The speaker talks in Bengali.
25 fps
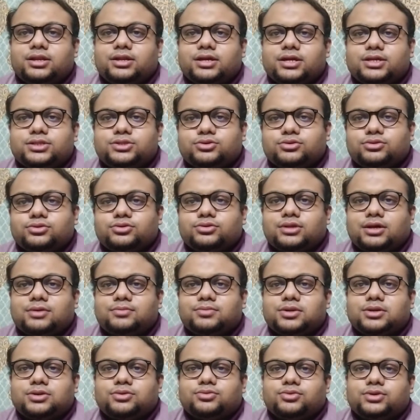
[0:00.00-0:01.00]
এর এজন্য
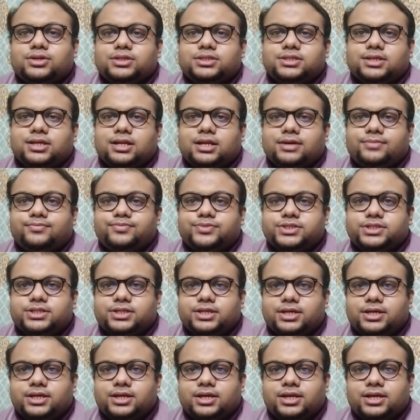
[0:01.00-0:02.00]
নামটি করেছিলাম
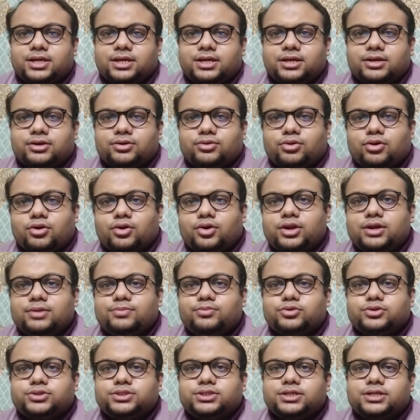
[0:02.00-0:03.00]
যে ঘরে
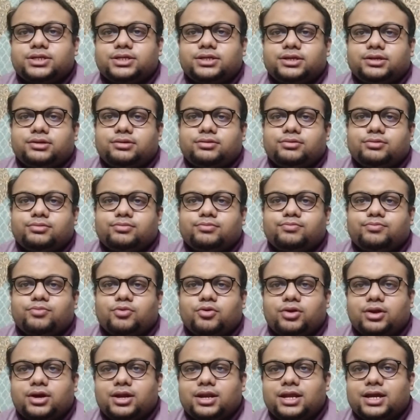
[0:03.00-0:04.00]
বসে
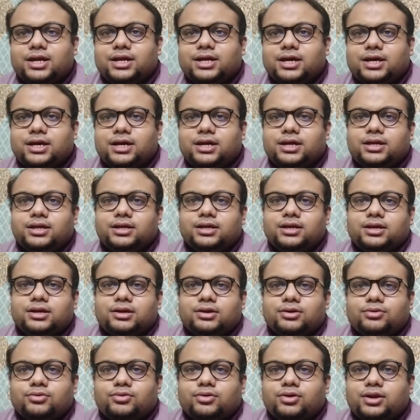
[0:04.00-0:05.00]
পড়ালেখা
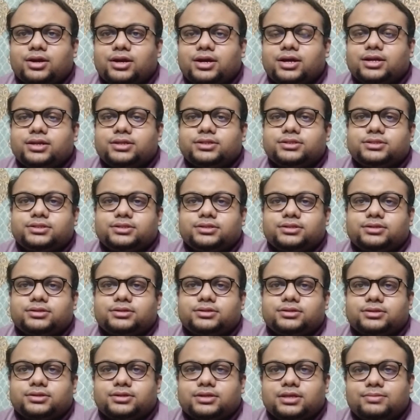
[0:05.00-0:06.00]
করার
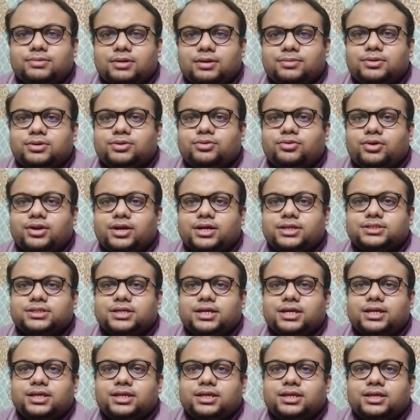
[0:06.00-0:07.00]
কিভাবে করা
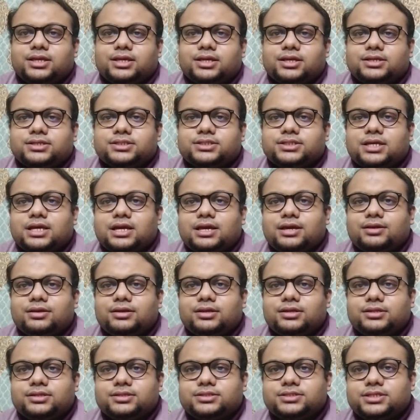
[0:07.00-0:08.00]
যায় সেই
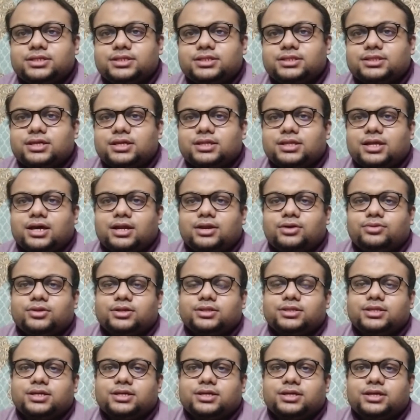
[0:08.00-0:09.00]
চিন্তা
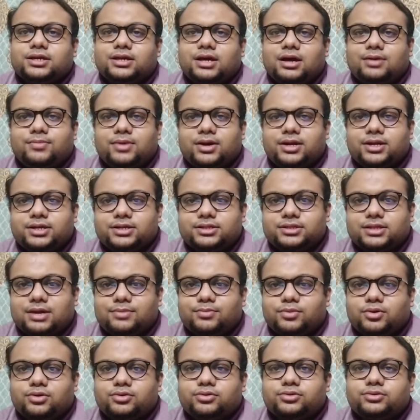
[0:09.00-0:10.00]
ধারণা থেকে আমার এই
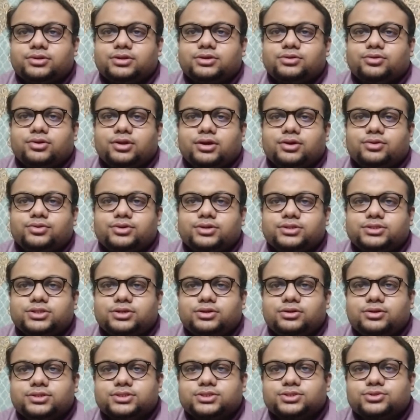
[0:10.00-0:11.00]
নামকরণটি করা
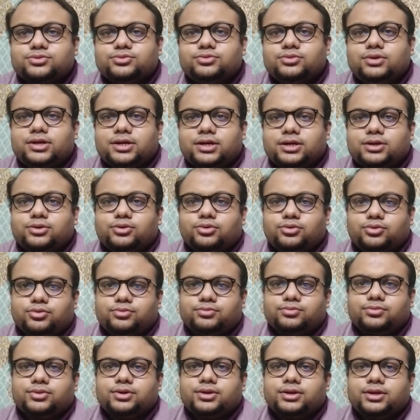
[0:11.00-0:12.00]
হয়েছিল স্কুল অ্যাট হোম